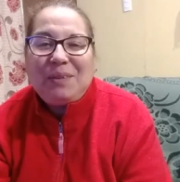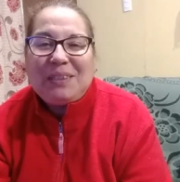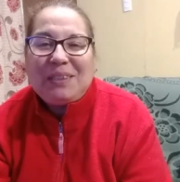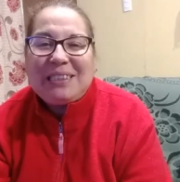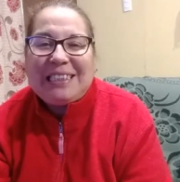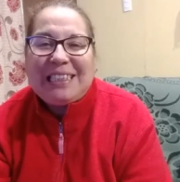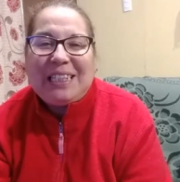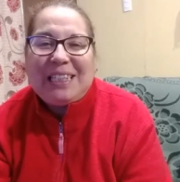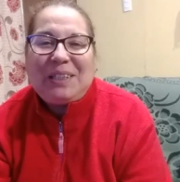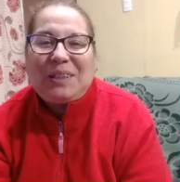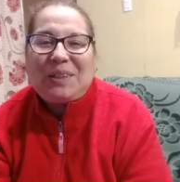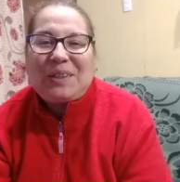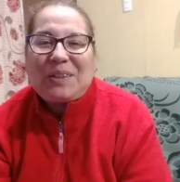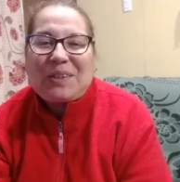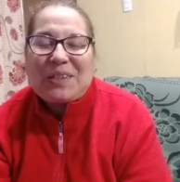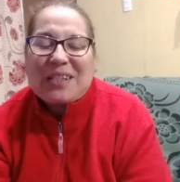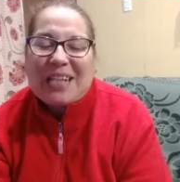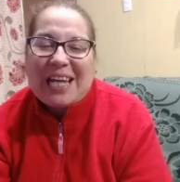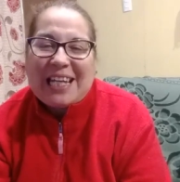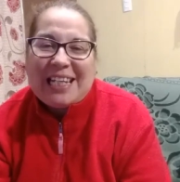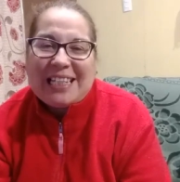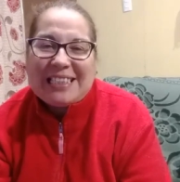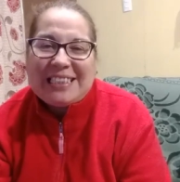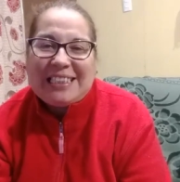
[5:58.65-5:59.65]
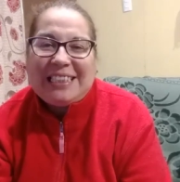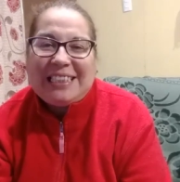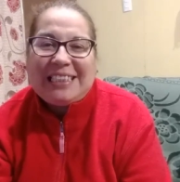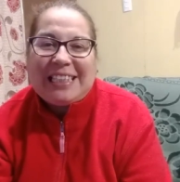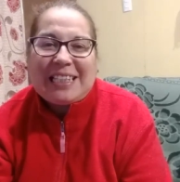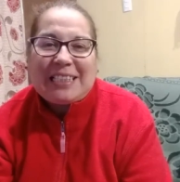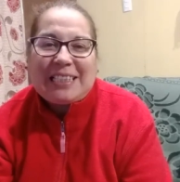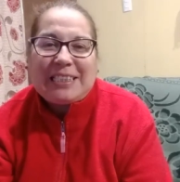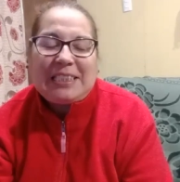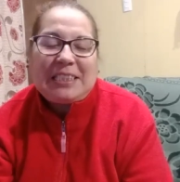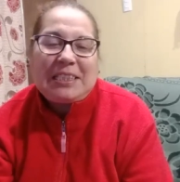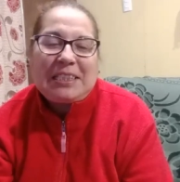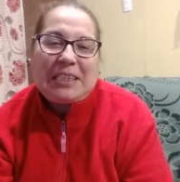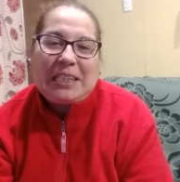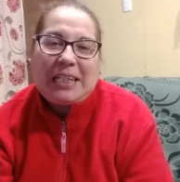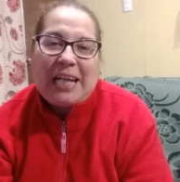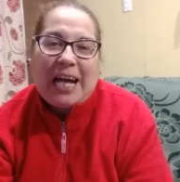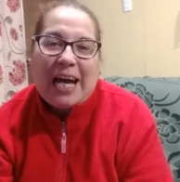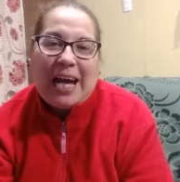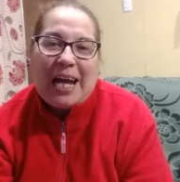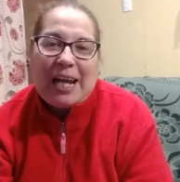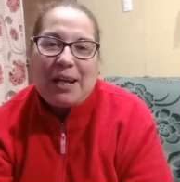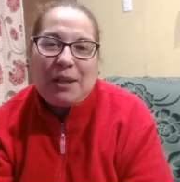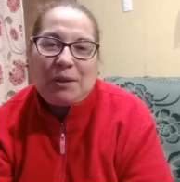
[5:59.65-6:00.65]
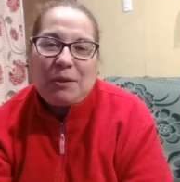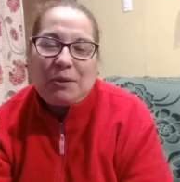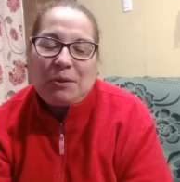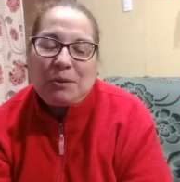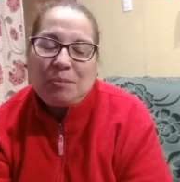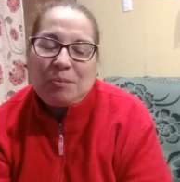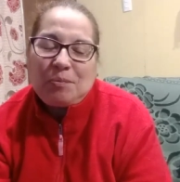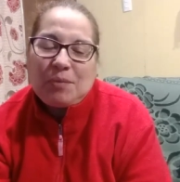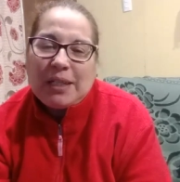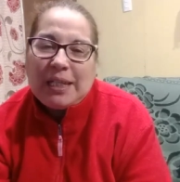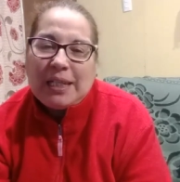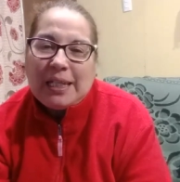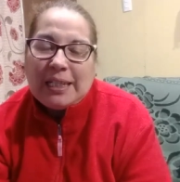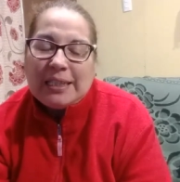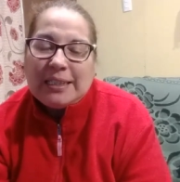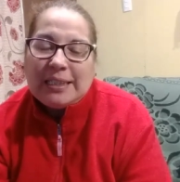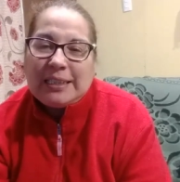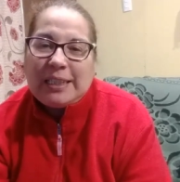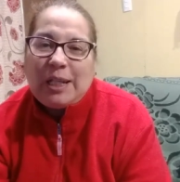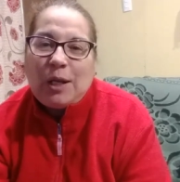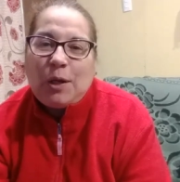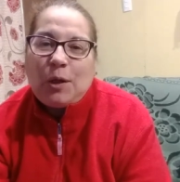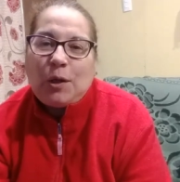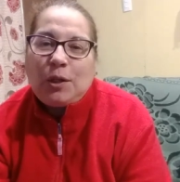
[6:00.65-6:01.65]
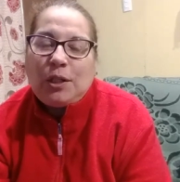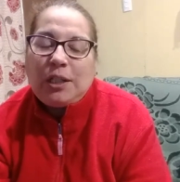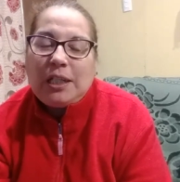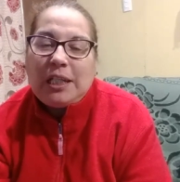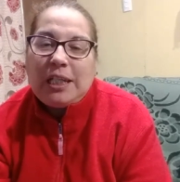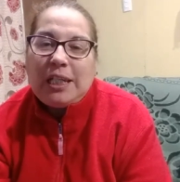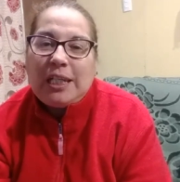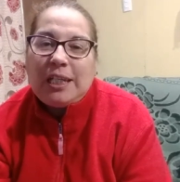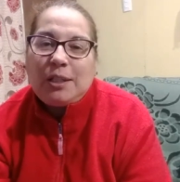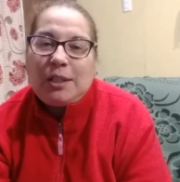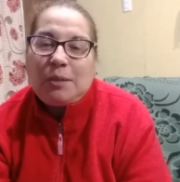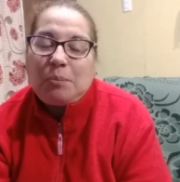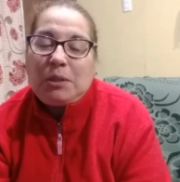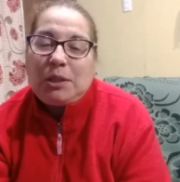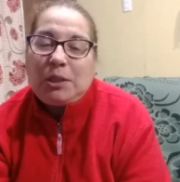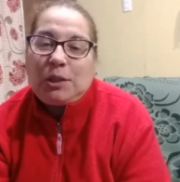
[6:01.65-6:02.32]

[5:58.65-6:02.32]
me siento rara sin estar sin Ricardo, sin los niños, mi